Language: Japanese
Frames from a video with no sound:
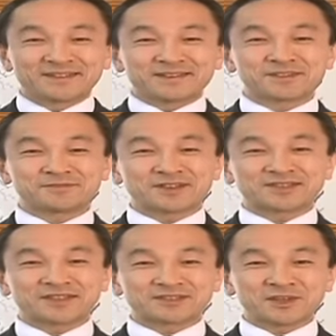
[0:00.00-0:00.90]
岸和田
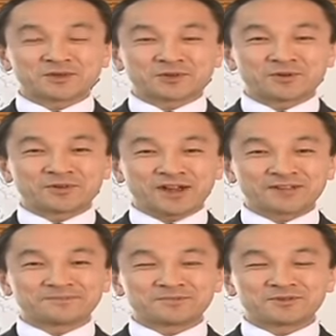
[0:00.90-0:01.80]
北聖書教
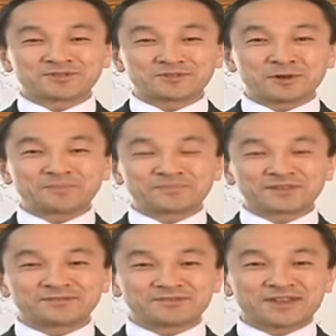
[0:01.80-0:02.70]
会牧師の
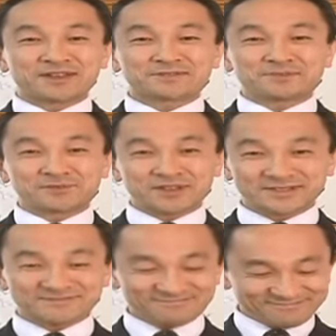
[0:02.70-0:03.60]
栗原澄人で
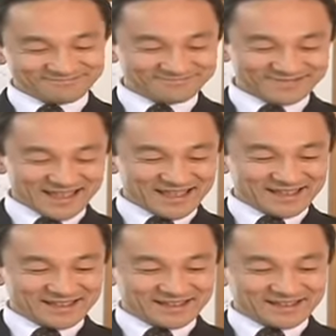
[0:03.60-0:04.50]
す
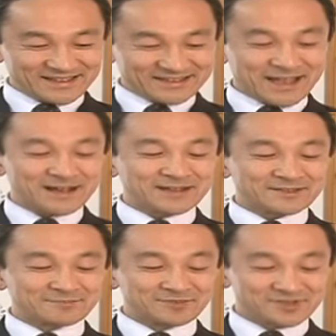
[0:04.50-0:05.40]
3
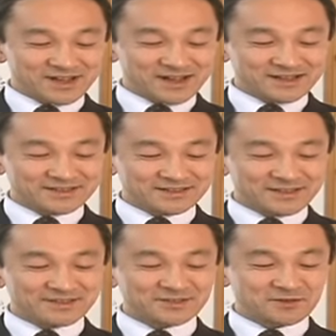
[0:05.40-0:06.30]
月6日
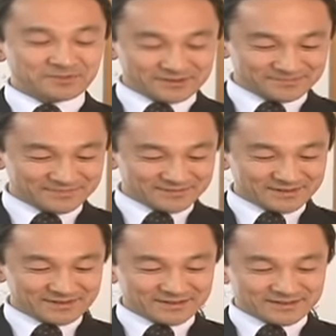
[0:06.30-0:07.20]
月曜日
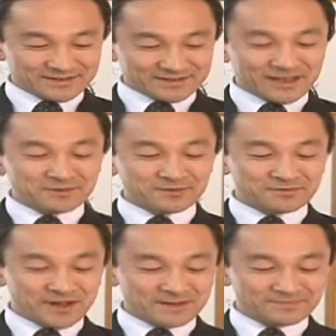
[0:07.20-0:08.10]

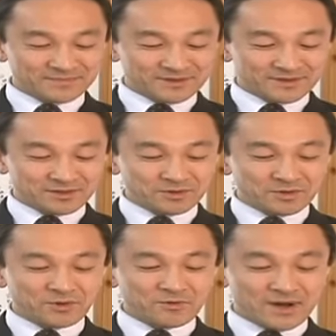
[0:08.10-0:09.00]
タイトルは
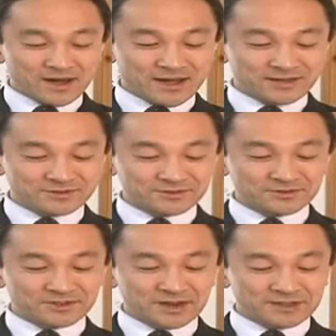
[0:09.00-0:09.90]
今日は
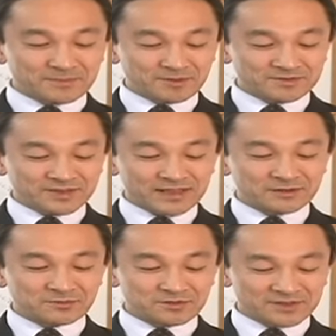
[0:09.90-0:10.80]
悔い改めの最
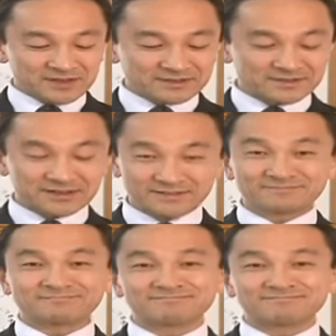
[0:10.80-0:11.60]
後のチャンスです、